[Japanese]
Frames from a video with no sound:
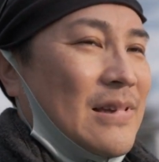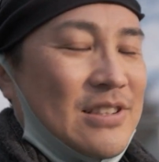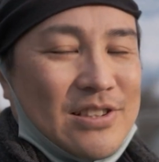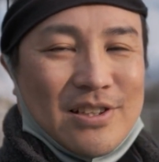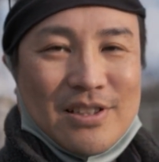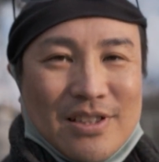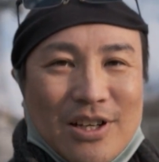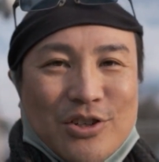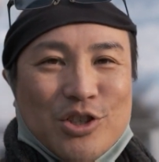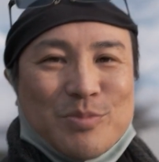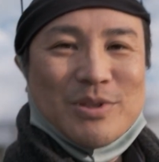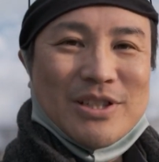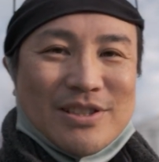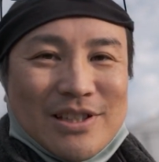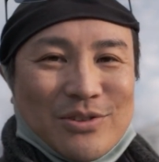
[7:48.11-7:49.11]
さあ楽し
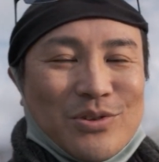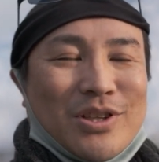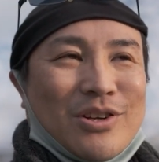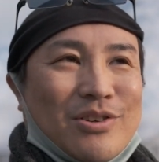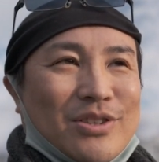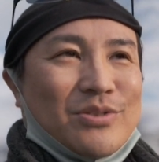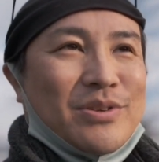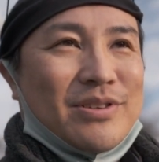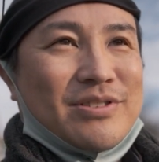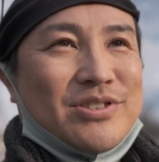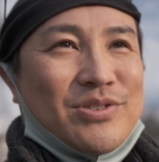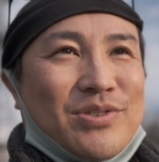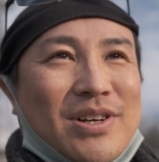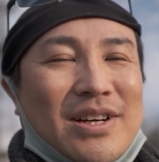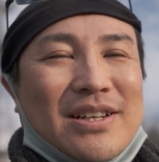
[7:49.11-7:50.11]
みですね、どんなのが撮れるで
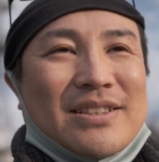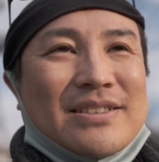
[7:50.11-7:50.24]
しょうか。